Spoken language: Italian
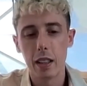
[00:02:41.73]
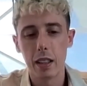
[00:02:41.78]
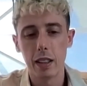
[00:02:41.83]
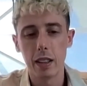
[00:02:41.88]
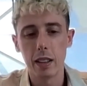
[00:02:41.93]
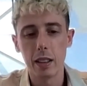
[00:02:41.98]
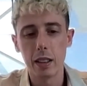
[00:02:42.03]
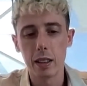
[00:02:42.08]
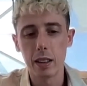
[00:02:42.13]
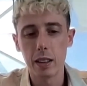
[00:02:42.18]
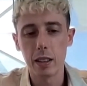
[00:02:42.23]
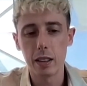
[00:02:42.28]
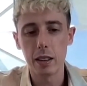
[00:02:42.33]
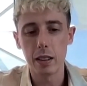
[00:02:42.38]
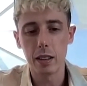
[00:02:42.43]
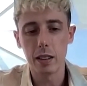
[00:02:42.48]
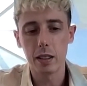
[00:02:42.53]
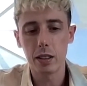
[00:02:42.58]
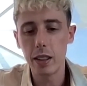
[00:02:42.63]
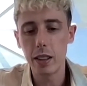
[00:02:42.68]

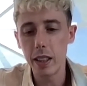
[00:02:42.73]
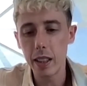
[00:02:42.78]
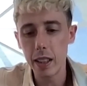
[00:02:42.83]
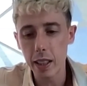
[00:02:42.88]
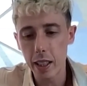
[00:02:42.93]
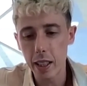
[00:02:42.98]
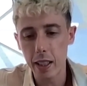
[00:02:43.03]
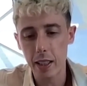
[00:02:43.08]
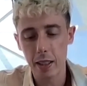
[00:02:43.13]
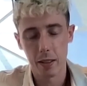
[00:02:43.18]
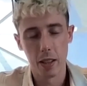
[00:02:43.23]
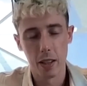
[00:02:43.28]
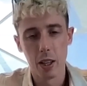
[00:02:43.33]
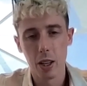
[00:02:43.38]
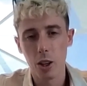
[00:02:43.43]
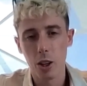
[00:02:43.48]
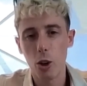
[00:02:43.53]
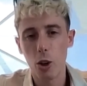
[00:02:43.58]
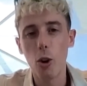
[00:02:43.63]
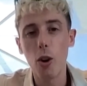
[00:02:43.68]
eh, dire
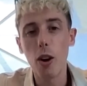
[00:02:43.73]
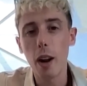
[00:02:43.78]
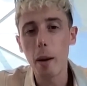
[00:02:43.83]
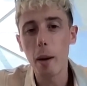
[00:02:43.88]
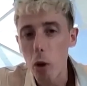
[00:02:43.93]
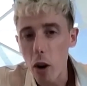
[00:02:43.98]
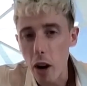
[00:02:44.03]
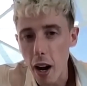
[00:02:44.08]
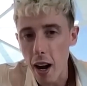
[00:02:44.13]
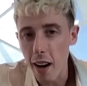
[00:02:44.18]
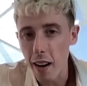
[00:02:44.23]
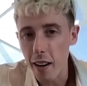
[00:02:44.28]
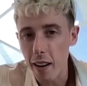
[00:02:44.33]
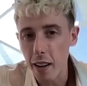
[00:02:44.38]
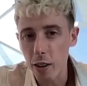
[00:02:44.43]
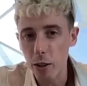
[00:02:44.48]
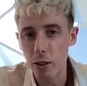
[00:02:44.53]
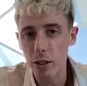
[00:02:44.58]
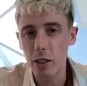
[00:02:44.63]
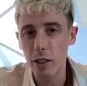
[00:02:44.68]

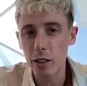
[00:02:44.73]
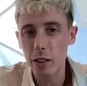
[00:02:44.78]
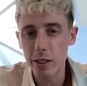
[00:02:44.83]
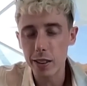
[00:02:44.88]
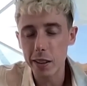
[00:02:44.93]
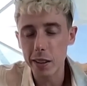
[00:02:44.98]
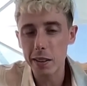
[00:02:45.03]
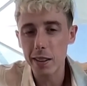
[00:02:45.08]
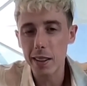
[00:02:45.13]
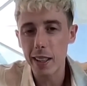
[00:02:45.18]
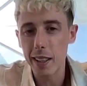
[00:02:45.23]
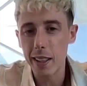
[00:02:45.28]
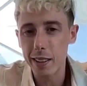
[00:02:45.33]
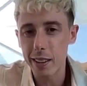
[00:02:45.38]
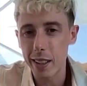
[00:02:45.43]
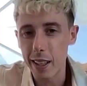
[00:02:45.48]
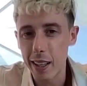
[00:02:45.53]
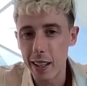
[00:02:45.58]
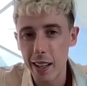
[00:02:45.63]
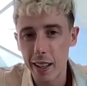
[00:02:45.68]
collaborare con, con tanti
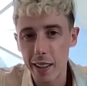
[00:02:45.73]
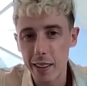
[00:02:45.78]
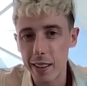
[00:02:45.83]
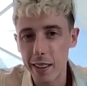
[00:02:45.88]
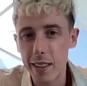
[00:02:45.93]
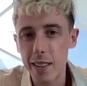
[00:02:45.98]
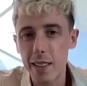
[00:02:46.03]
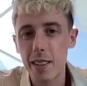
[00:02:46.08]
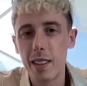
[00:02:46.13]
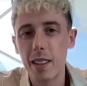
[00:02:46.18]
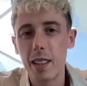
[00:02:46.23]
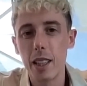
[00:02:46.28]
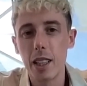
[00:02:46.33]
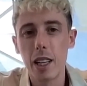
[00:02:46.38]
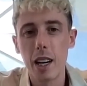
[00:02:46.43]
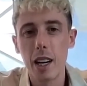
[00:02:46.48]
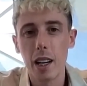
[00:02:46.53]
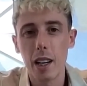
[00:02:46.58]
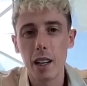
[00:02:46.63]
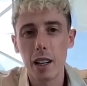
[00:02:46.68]
altri artisti
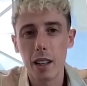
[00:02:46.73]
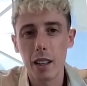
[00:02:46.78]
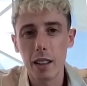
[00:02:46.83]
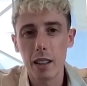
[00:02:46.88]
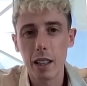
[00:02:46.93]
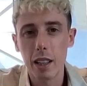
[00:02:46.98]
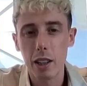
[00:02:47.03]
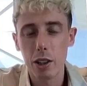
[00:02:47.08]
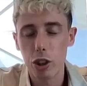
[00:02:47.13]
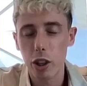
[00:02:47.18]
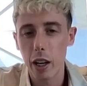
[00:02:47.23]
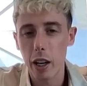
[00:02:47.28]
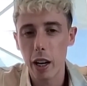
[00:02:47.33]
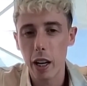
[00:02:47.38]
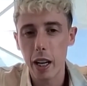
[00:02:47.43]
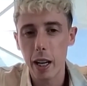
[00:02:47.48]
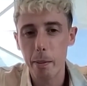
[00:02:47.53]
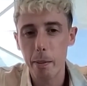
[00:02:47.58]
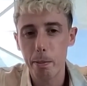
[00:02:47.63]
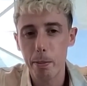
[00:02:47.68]
della, della,
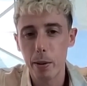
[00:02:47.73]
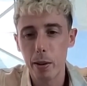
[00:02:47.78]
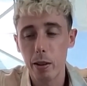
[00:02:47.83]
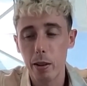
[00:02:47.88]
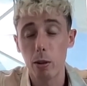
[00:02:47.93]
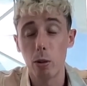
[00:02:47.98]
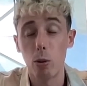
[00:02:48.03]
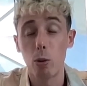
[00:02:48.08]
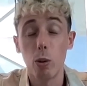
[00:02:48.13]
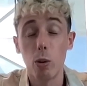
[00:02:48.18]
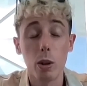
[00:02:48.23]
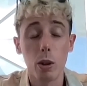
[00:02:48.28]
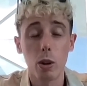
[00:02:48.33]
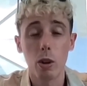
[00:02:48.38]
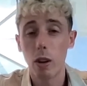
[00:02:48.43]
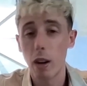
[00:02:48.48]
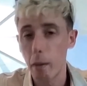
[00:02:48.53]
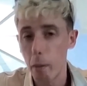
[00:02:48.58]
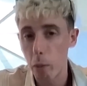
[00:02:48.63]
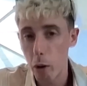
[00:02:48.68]
scena rap con cui non
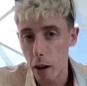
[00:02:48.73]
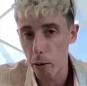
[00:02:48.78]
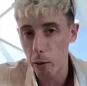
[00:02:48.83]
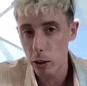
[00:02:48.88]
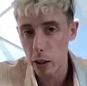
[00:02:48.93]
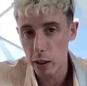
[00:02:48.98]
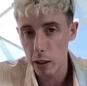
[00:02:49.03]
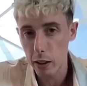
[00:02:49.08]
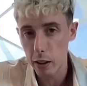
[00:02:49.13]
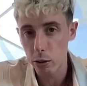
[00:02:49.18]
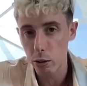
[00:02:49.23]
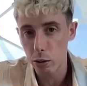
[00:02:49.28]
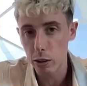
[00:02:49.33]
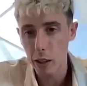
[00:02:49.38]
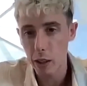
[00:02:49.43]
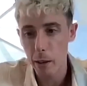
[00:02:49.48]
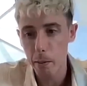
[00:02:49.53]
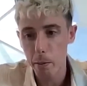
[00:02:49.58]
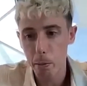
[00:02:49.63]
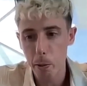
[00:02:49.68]
collaboravo da tanto
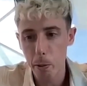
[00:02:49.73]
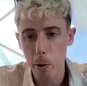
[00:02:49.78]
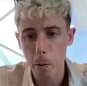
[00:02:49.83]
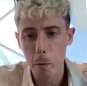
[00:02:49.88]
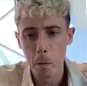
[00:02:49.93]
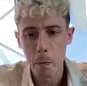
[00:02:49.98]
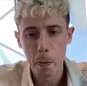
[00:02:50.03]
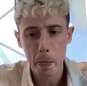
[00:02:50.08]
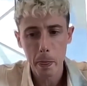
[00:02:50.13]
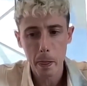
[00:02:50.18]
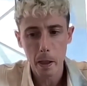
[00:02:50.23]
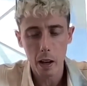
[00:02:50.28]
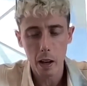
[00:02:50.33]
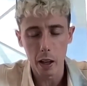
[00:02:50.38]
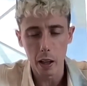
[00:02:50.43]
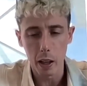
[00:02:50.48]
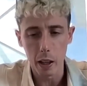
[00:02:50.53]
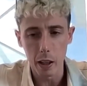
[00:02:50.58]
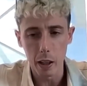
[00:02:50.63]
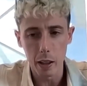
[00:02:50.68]
tempo
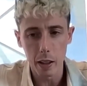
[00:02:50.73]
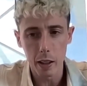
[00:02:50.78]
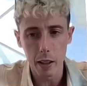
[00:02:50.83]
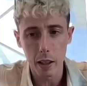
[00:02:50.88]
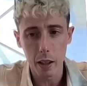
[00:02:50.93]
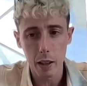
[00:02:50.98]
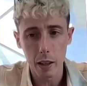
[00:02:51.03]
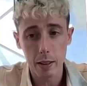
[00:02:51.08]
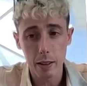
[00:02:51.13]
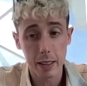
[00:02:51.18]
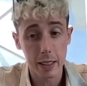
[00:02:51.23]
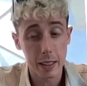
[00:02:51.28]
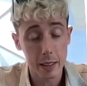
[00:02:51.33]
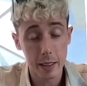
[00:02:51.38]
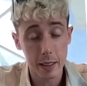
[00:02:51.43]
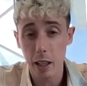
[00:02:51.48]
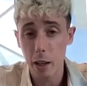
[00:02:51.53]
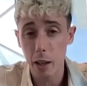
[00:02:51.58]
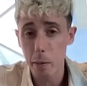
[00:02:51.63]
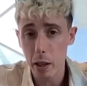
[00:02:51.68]
e la
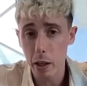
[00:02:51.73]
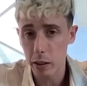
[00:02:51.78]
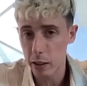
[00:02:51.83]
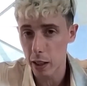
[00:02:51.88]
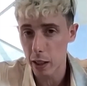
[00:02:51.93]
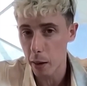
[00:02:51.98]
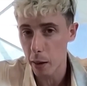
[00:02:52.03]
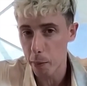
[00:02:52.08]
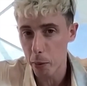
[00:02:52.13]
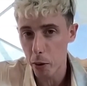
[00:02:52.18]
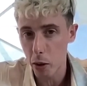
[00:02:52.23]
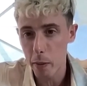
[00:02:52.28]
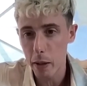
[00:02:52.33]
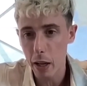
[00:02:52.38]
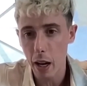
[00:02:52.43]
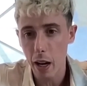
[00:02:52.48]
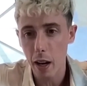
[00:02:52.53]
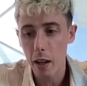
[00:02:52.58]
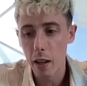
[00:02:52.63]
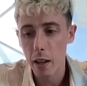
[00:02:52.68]
stessa libertà che poi
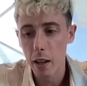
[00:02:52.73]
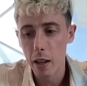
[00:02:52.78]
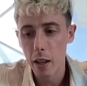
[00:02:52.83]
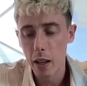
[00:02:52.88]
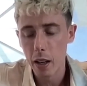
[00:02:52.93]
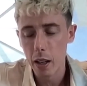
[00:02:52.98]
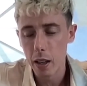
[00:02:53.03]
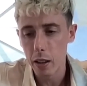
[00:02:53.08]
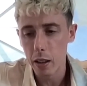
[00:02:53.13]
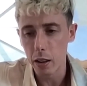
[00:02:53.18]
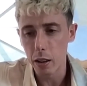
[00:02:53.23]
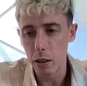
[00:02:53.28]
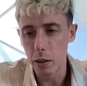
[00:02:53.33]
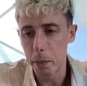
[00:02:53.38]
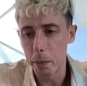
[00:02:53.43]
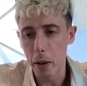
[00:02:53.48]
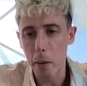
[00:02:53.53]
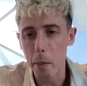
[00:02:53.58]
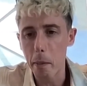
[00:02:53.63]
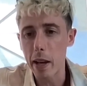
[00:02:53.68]
mi ha eh,
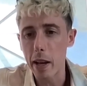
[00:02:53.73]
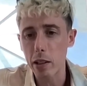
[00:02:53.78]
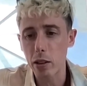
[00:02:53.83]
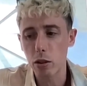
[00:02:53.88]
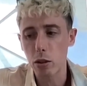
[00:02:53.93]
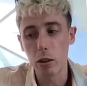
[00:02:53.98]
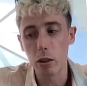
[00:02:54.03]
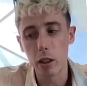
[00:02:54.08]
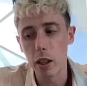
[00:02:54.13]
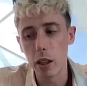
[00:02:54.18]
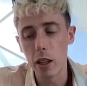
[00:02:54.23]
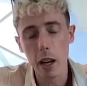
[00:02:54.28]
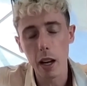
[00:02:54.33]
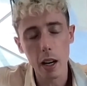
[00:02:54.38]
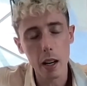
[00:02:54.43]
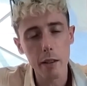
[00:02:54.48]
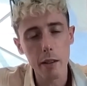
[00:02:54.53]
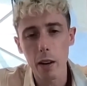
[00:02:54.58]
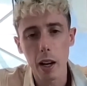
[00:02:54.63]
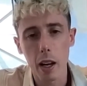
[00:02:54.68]
permesso di
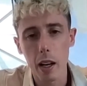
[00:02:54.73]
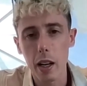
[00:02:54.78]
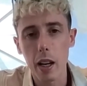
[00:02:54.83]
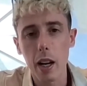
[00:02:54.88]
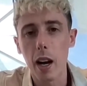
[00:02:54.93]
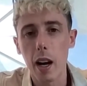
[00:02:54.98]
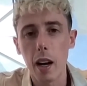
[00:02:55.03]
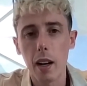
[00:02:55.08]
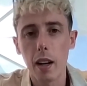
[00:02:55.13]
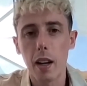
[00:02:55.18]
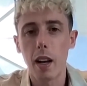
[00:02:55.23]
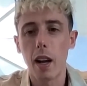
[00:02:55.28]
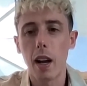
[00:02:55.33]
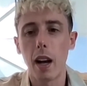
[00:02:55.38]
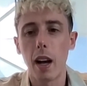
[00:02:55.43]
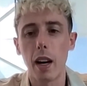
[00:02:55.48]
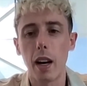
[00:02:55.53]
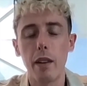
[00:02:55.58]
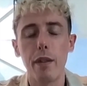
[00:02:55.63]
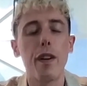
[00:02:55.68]
arrivare a,
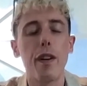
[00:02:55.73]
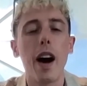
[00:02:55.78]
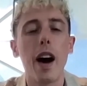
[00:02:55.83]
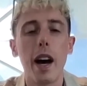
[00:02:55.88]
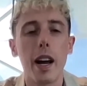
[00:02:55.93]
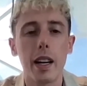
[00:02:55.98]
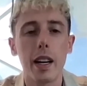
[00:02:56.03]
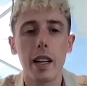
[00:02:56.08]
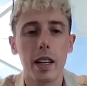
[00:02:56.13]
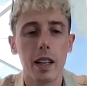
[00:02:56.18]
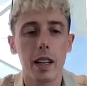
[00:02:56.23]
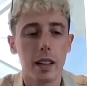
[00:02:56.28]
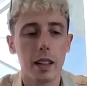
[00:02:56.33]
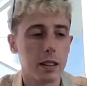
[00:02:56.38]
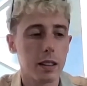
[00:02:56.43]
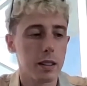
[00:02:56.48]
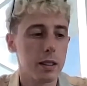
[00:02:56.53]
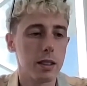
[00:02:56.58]
a rifare eh,